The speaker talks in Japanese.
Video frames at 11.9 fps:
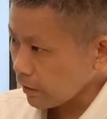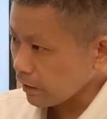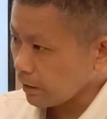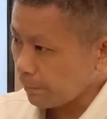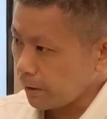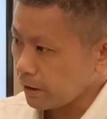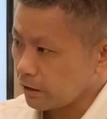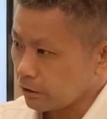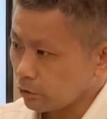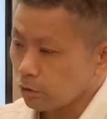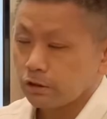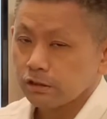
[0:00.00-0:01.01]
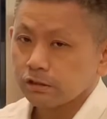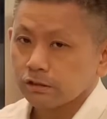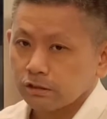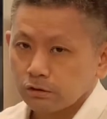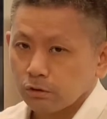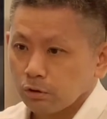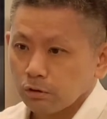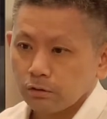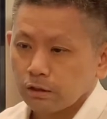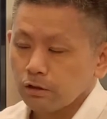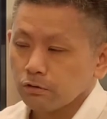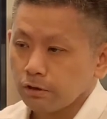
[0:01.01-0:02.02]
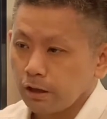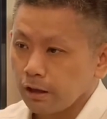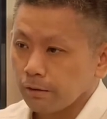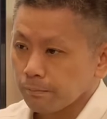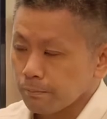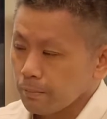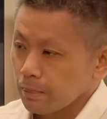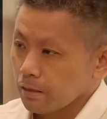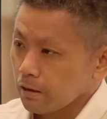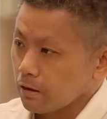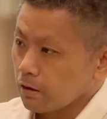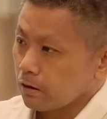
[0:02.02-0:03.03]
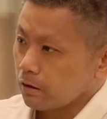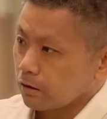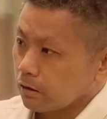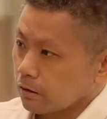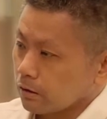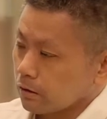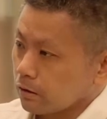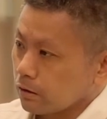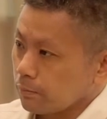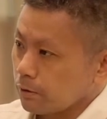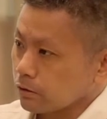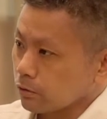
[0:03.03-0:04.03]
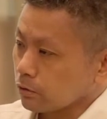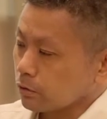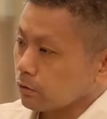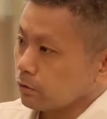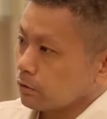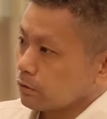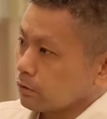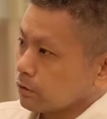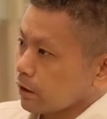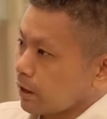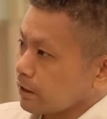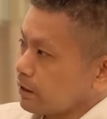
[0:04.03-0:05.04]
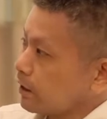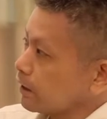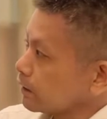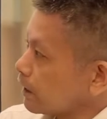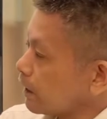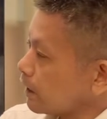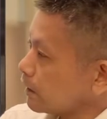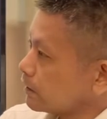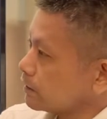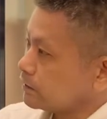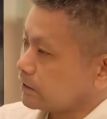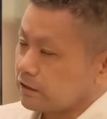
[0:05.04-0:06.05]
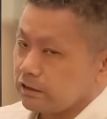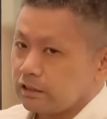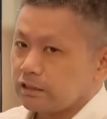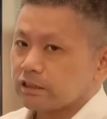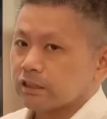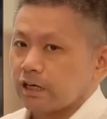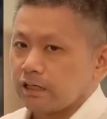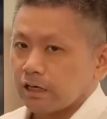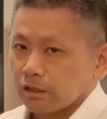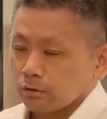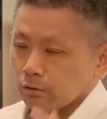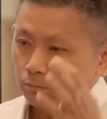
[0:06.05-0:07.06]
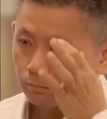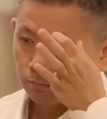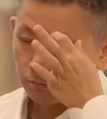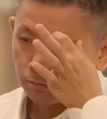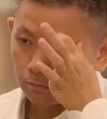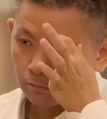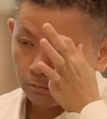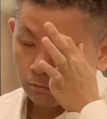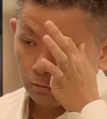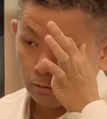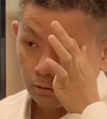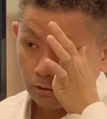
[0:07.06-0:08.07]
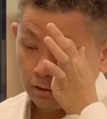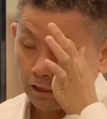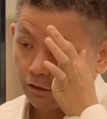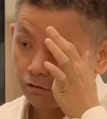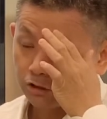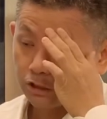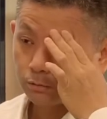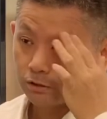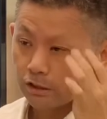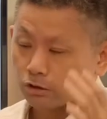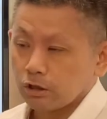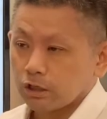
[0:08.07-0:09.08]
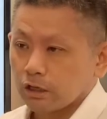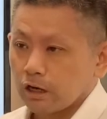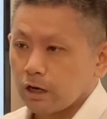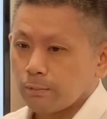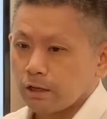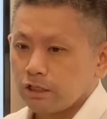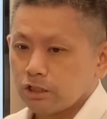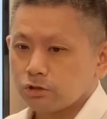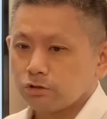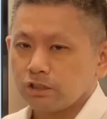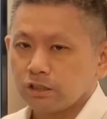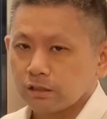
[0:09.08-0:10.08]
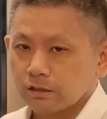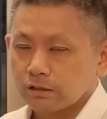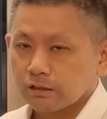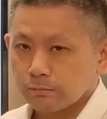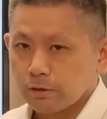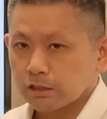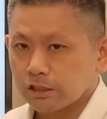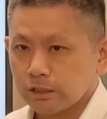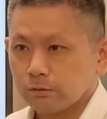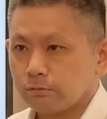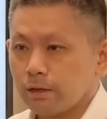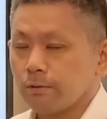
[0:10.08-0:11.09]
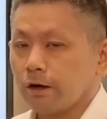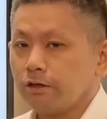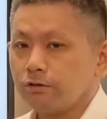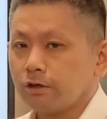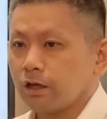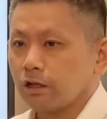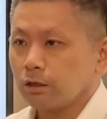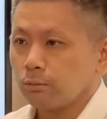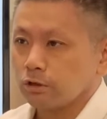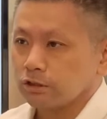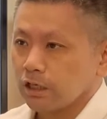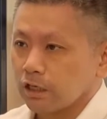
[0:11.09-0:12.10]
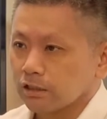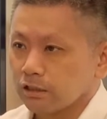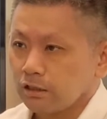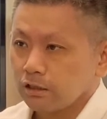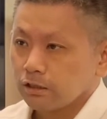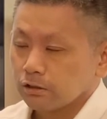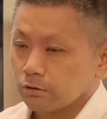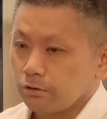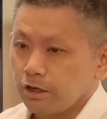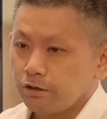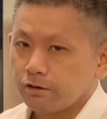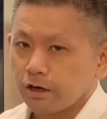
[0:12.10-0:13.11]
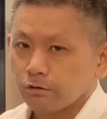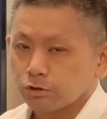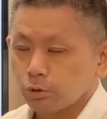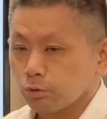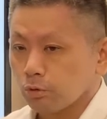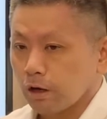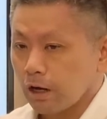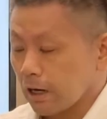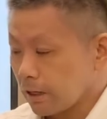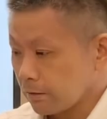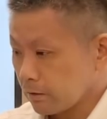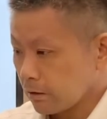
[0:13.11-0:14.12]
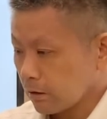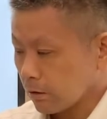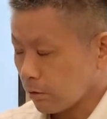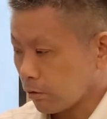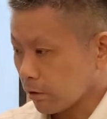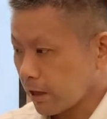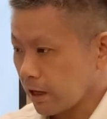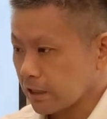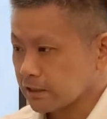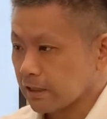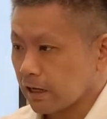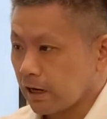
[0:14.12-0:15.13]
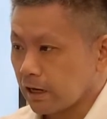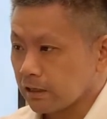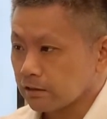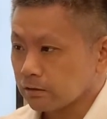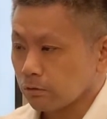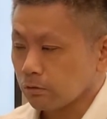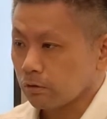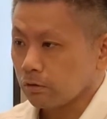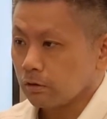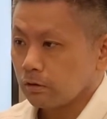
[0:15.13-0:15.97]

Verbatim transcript: やっぱり人です人なので、やっぱりその限られた人員しかいないと。野球チームに例えたら、まあ、にじゅうにん、まあ、チームメンバーはいるけれども、じゃあレギュラーのショートがこう怪我したらその